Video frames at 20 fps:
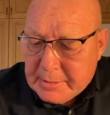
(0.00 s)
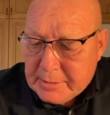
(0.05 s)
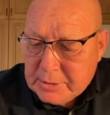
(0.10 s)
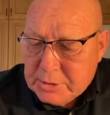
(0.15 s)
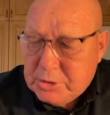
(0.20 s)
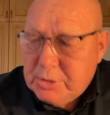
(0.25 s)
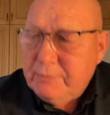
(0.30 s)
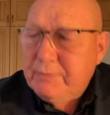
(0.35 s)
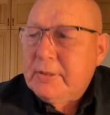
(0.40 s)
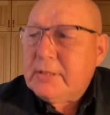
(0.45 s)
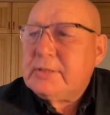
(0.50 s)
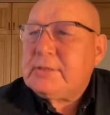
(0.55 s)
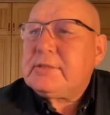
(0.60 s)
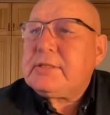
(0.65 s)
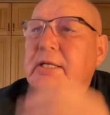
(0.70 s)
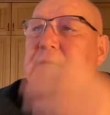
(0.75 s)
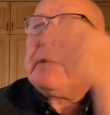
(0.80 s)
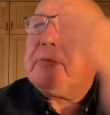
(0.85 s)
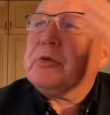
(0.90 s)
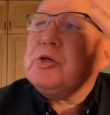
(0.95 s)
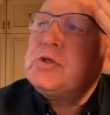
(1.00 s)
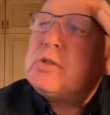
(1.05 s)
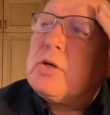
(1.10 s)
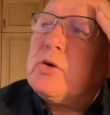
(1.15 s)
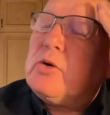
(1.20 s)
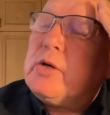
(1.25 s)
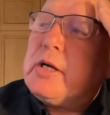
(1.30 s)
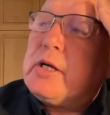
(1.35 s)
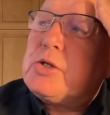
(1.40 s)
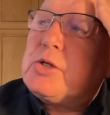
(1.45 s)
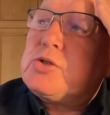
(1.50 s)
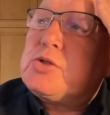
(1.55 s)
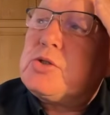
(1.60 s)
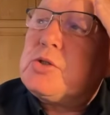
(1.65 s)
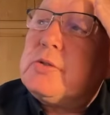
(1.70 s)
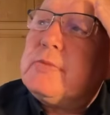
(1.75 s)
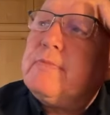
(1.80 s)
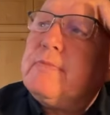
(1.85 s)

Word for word: Dziwna scena mi się kojarzy.